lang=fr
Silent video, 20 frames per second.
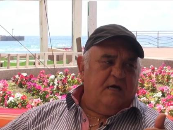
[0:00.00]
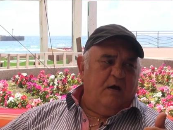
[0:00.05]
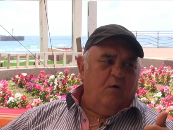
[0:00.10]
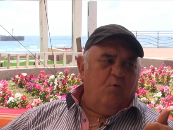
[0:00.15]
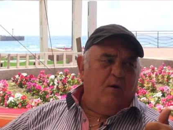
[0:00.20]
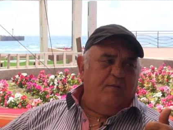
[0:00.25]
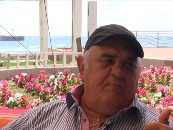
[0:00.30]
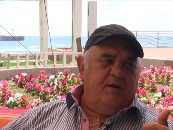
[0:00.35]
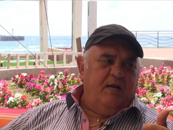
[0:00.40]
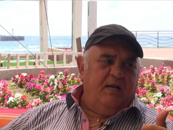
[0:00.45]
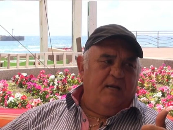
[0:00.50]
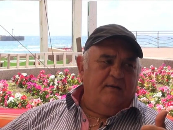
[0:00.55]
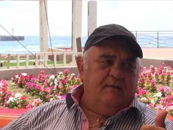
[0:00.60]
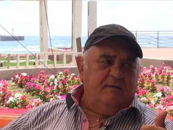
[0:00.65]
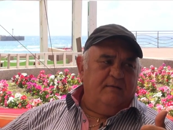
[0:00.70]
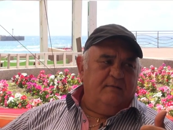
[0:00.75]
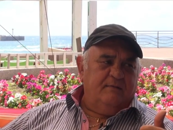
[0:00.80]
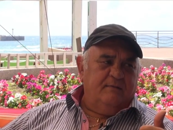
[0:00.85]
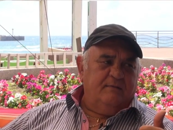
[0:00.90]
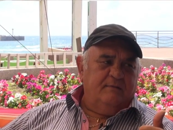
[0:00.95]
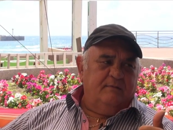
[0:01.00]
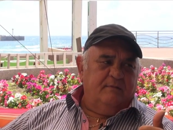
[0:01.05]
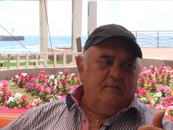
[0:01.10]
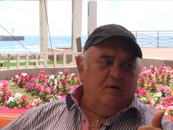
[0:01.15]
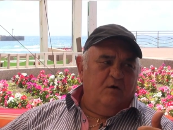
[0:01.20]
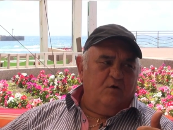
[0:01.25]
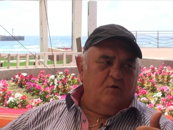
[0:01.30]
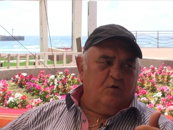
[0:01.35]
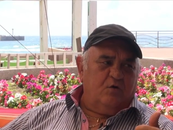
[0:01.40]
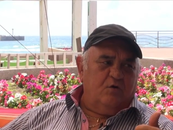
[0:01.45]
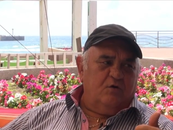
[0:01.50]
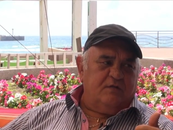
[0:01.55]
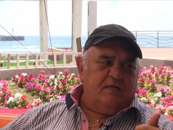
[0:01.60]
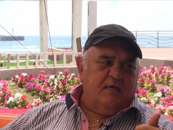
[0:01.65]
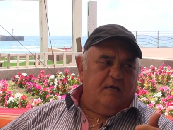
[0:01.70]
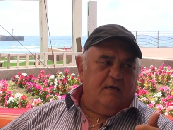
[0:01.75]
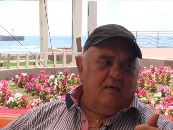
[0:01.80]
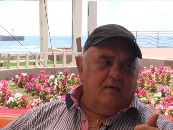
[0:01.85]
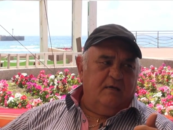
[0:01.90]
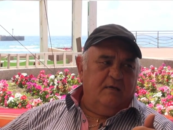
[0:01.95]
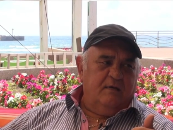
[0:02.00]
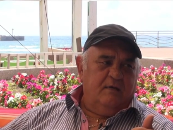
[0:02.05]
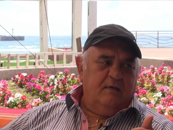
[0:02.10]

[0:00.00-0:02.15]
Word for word: à Wembley, en Angleterre.